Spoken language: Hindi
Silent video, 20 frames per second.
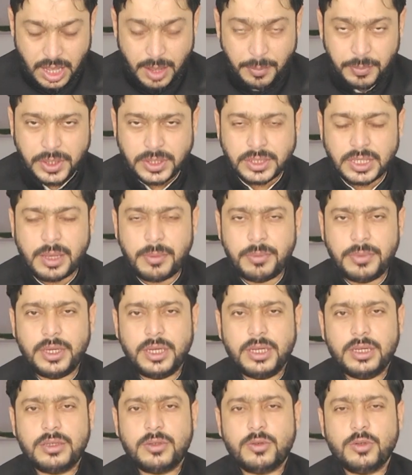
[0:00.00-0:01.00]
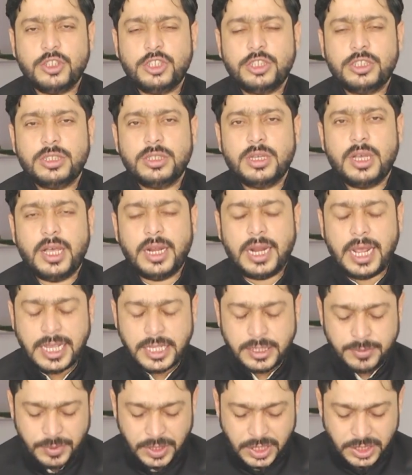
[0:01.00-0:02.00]
आपके सामने कुछ
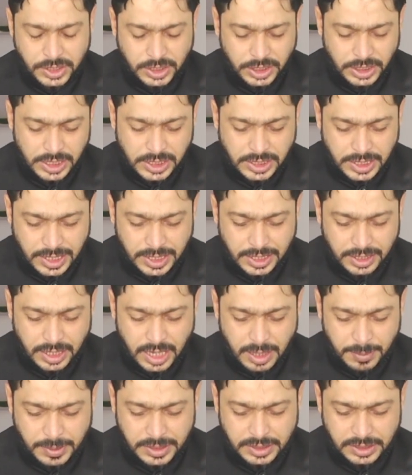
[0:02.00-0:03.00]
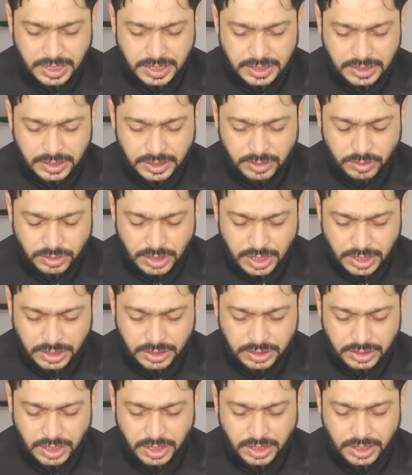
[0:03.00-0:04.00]
आरइस पेश किए जाएँ आप हजरात से
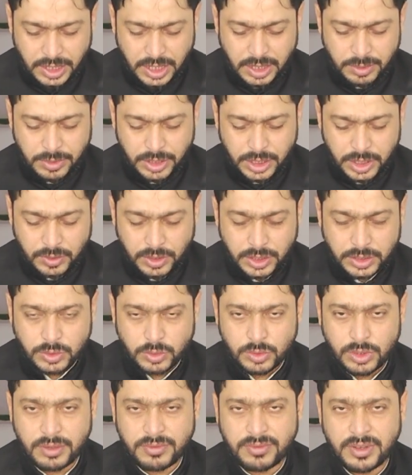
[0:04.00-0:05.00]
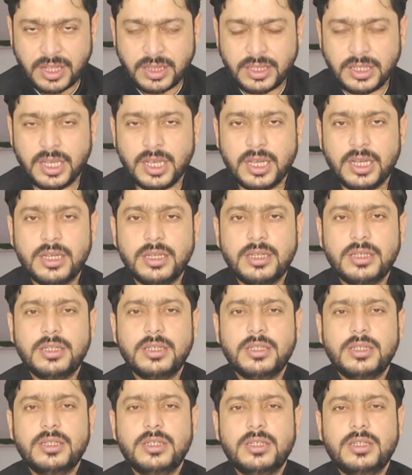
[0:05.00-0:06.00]
गुजारिश है कि एक मरतबा सूर फ़ातिहा
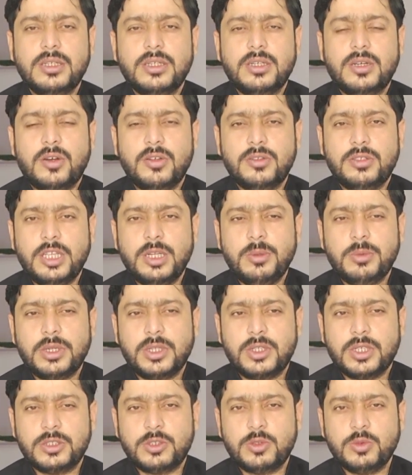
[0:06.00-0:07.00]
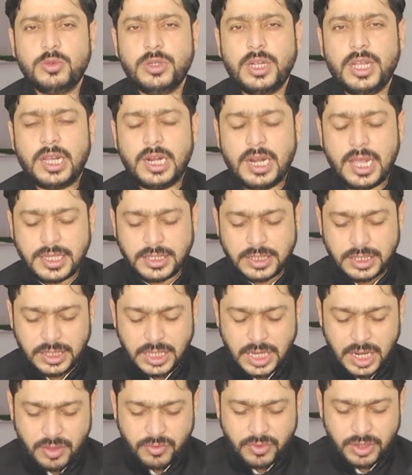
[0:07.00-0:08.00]
और तीन मरतबा सूर अखलास की
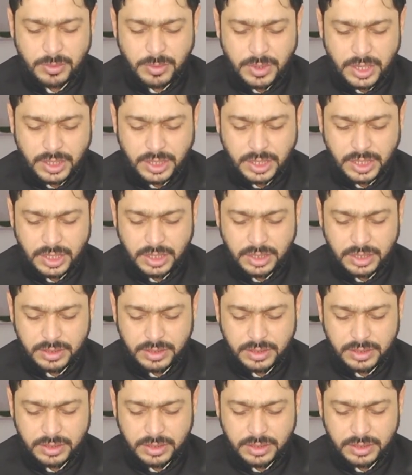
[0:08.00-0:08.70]
तलावत फरमा के